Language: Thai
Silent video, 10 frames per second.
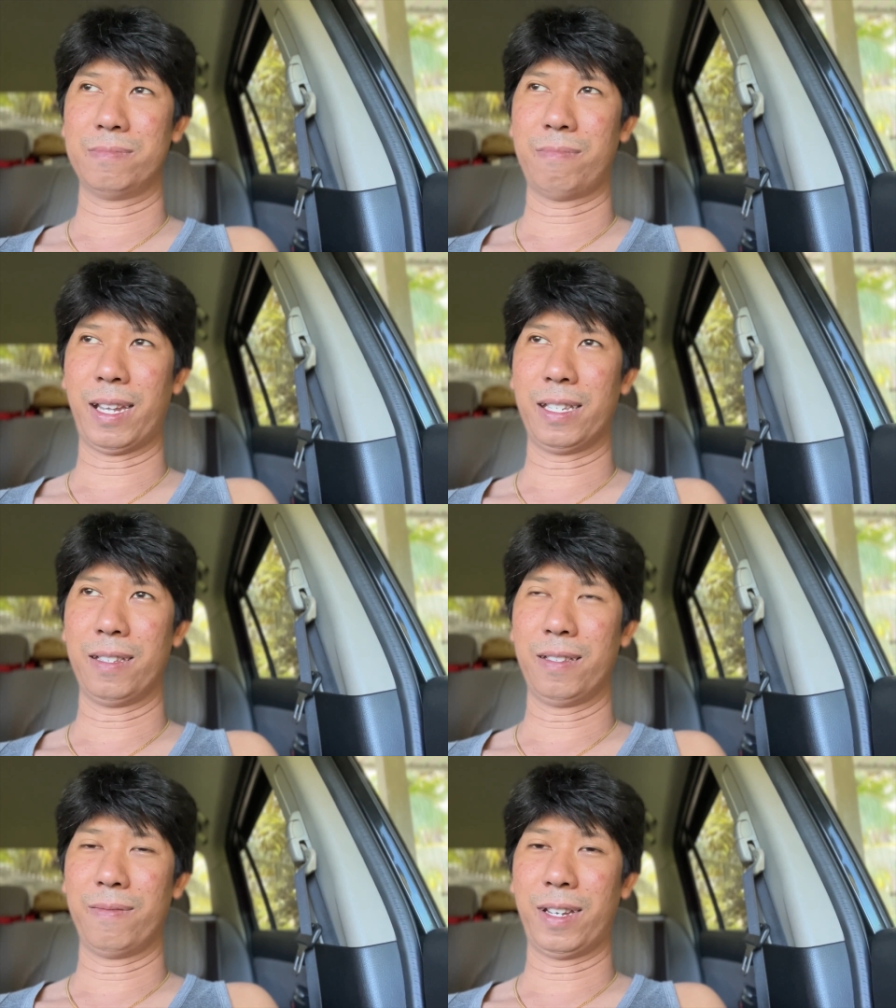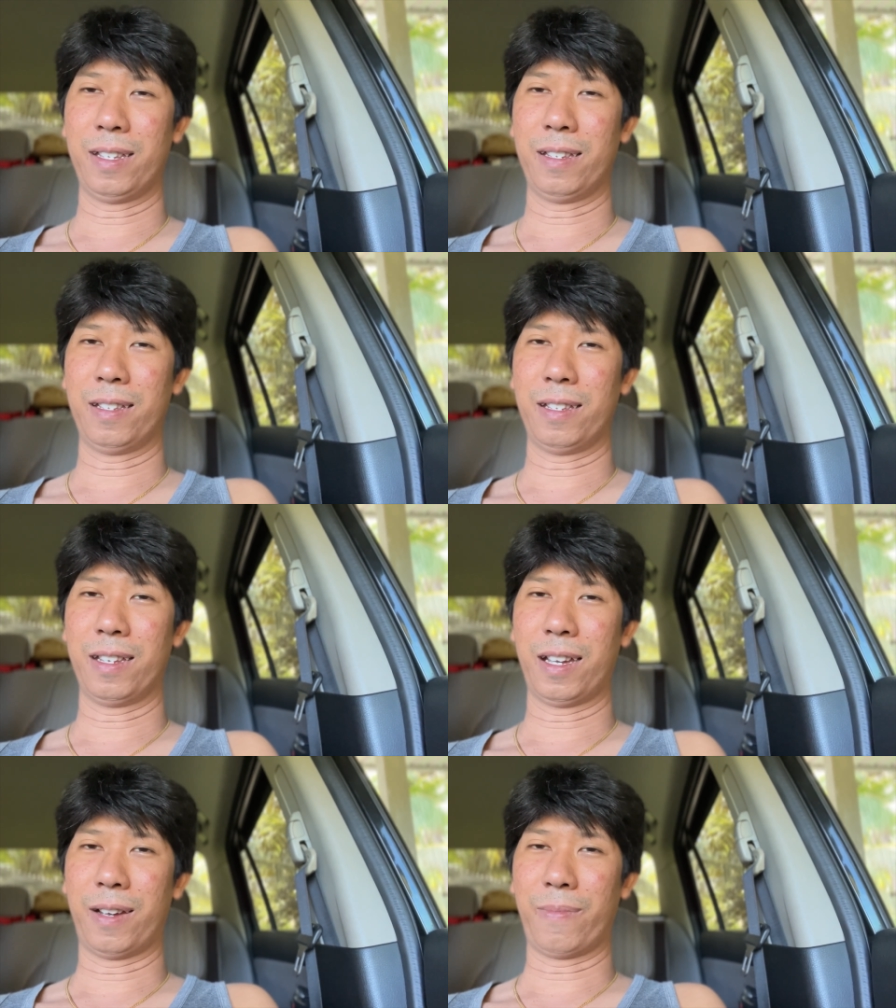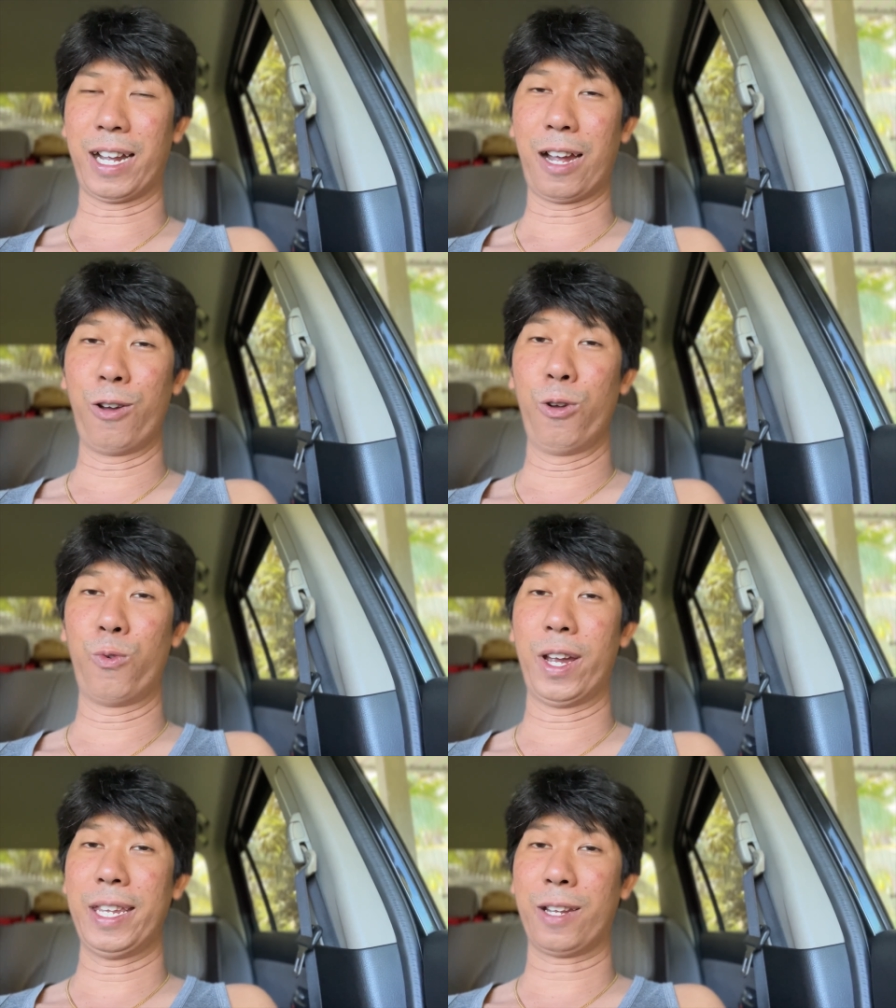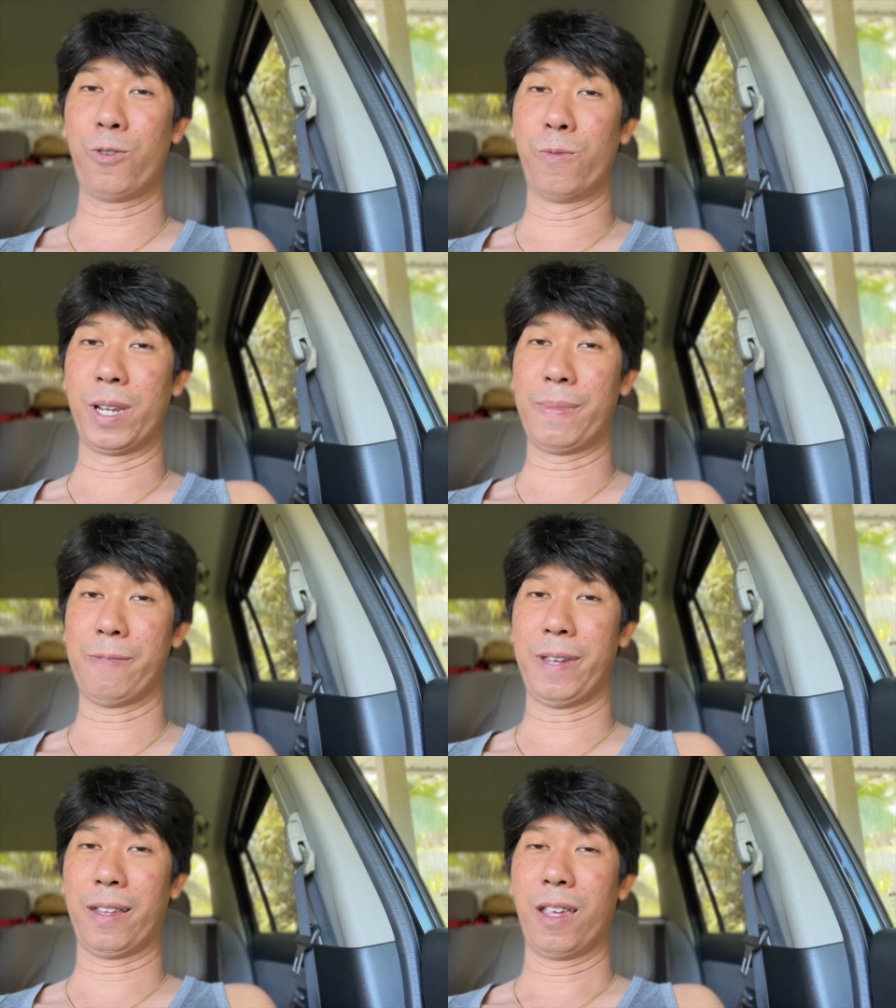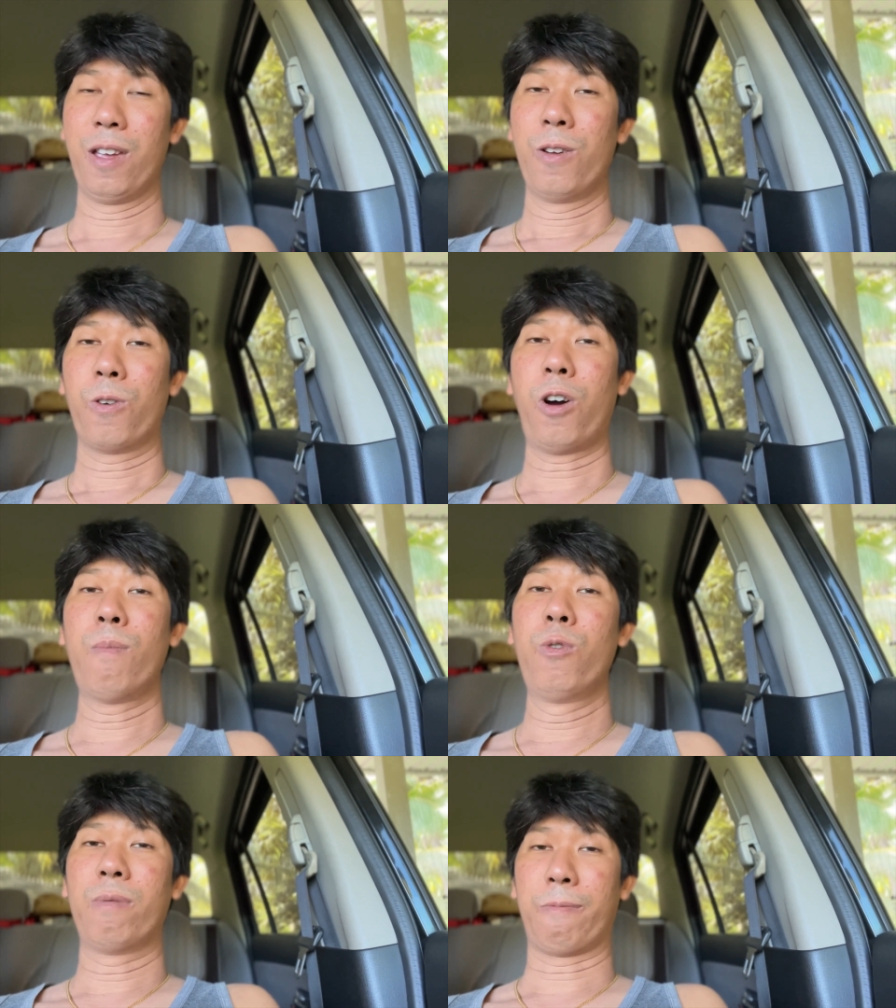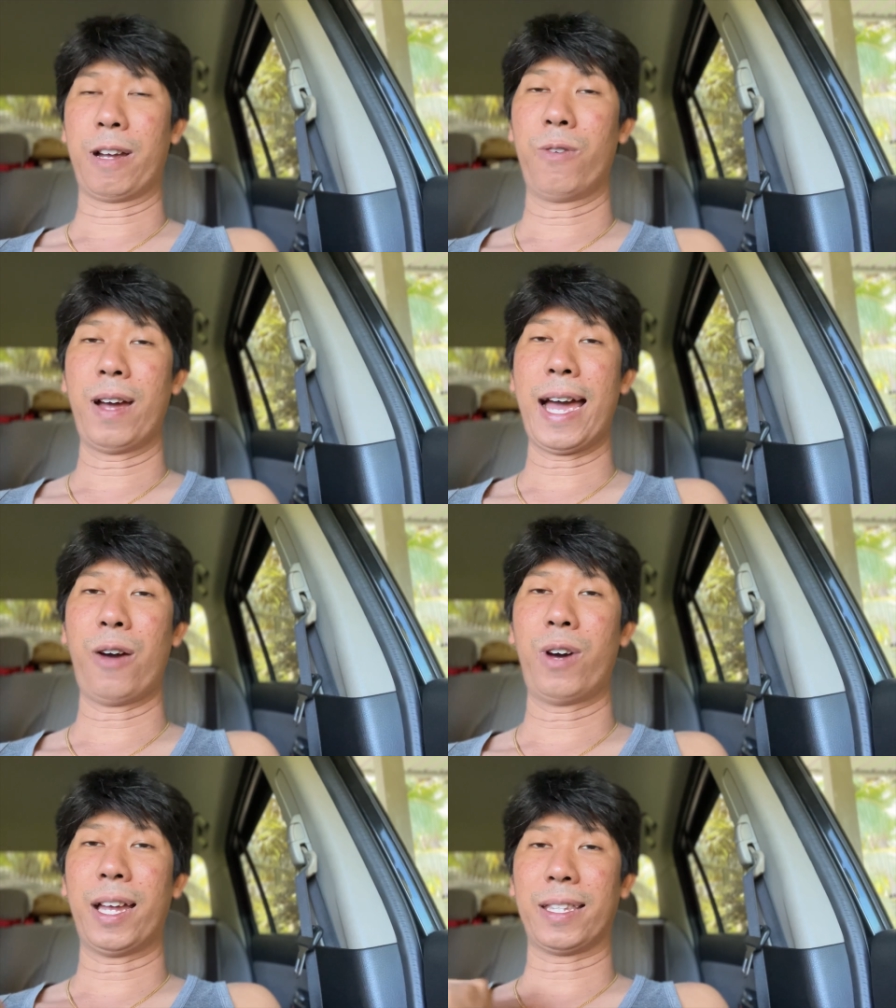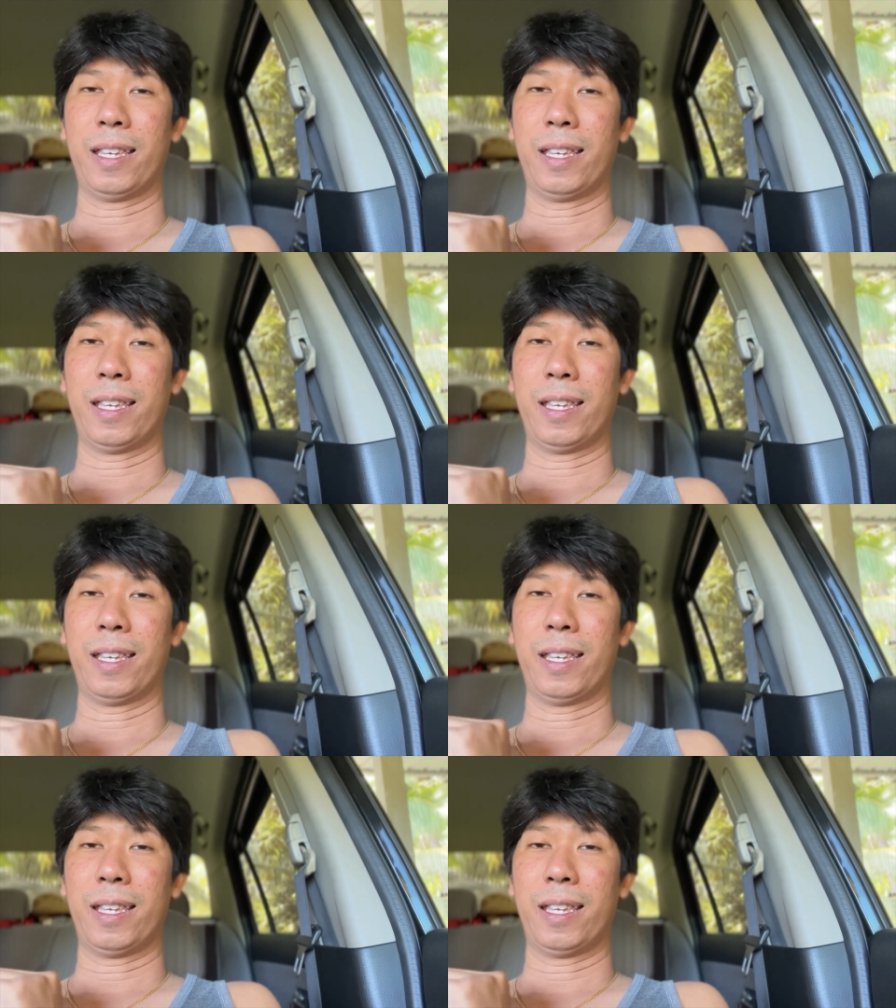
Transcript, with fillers: มันมันบางครั้งเขาลงไว้ในกลุ่มเลย มันเป็นข้อมูลแบบคร่าวๆว่า